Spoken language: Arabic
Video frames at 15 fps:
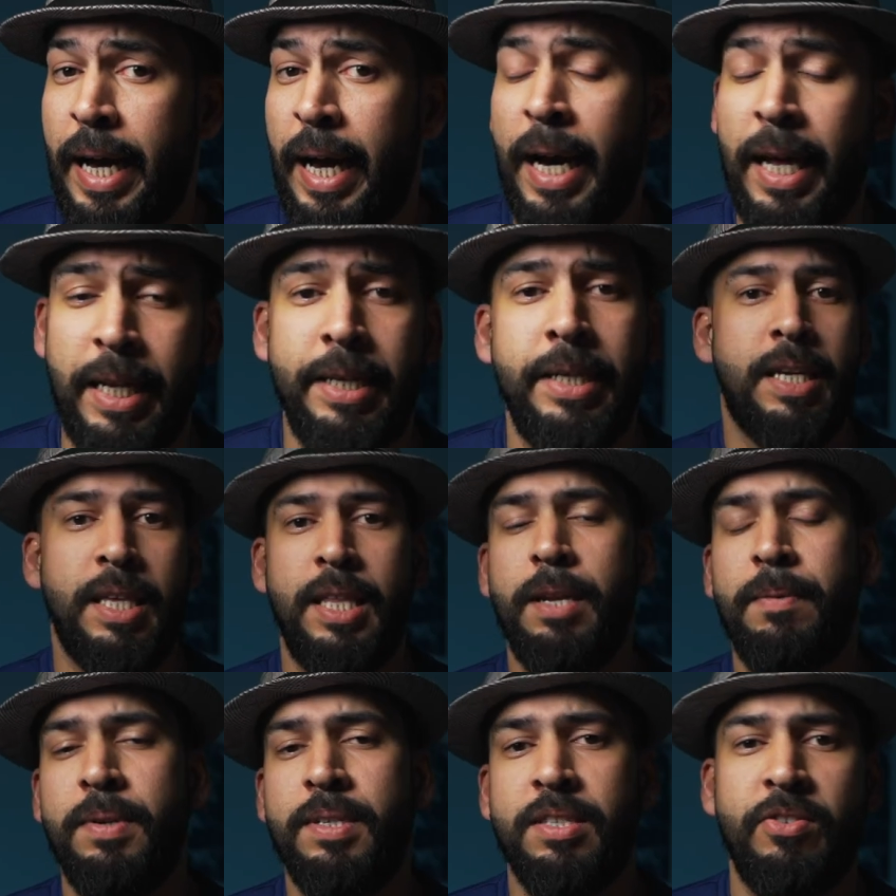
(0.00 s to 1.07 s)
عالي
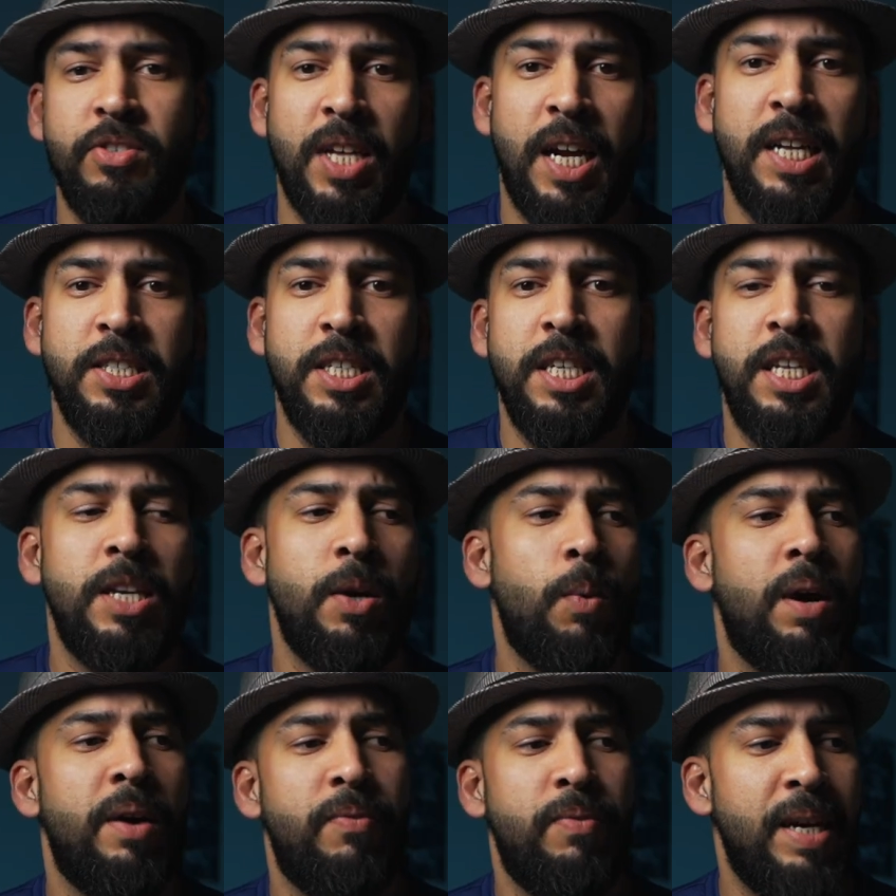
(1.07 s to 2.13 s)
كثير من الاستفسارات جيني
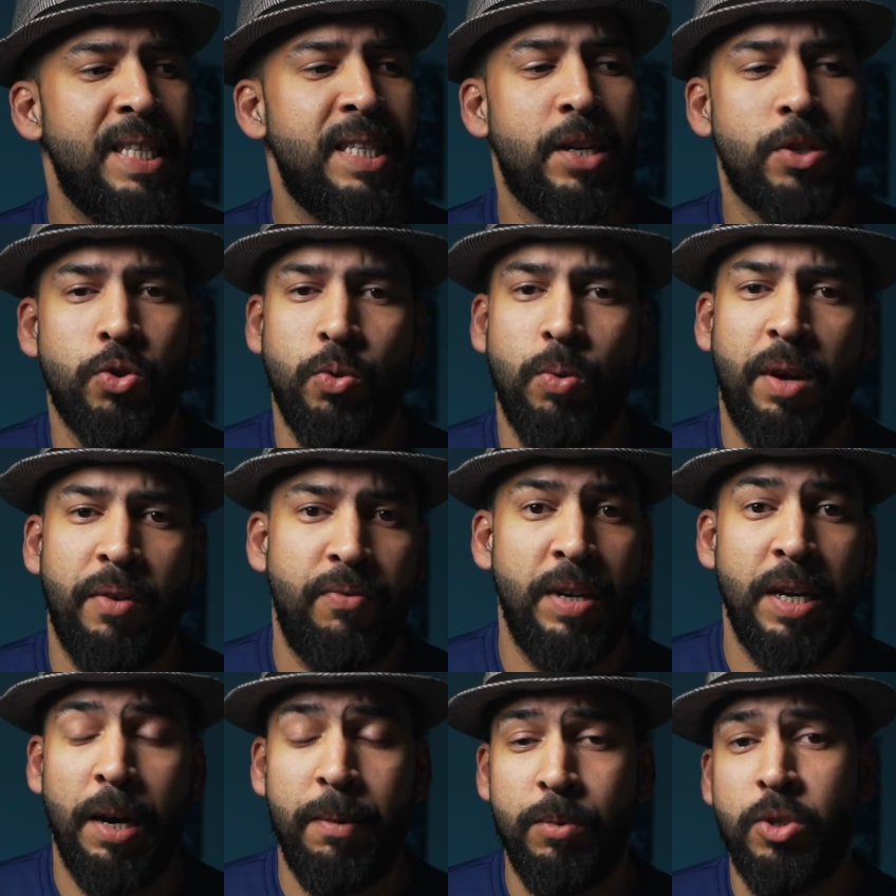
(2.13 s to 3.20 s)
نواف عندنا الصور
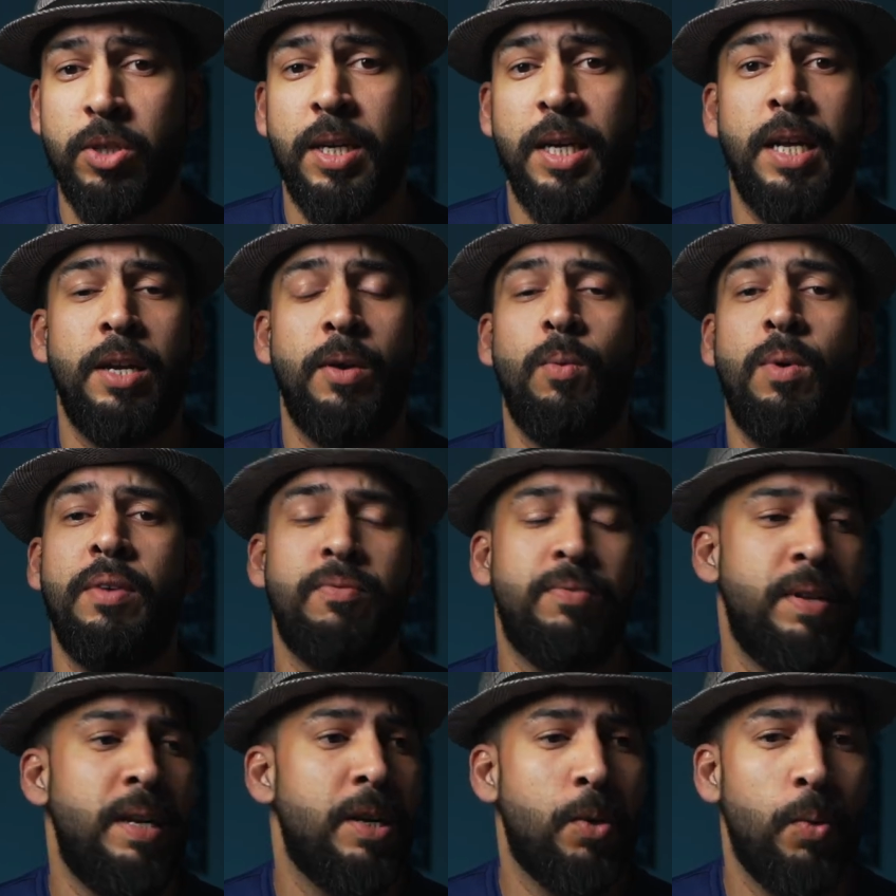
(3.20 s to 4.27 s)
فيها مشكلة نواف
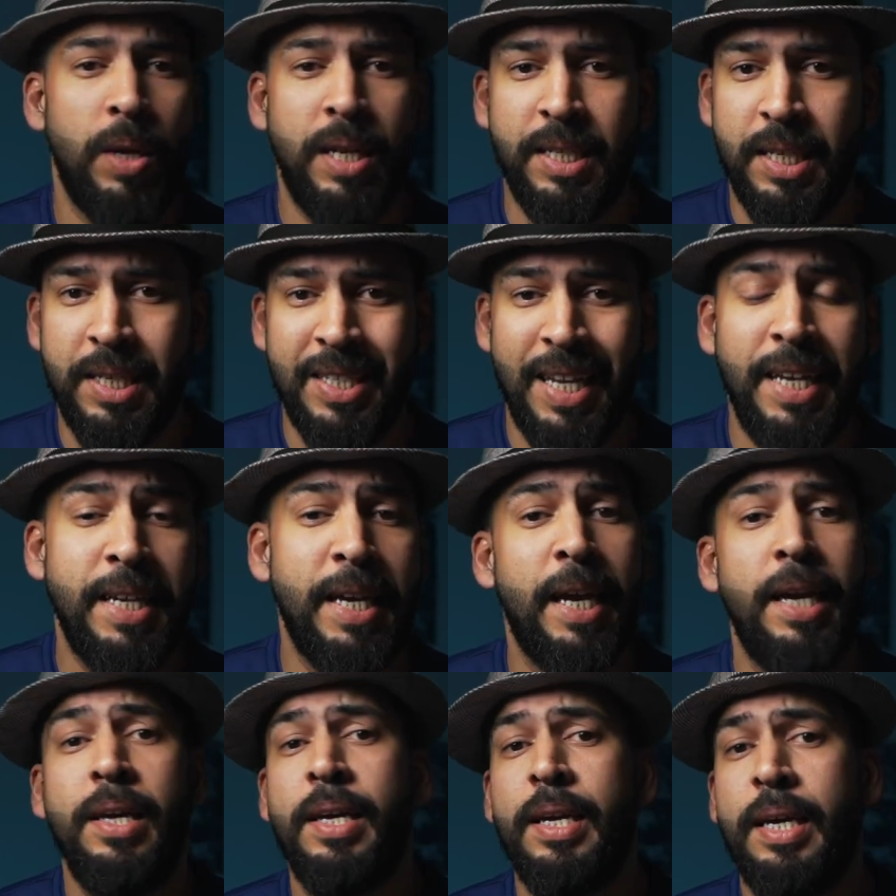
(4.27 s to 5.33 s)
في الكواليتي سيء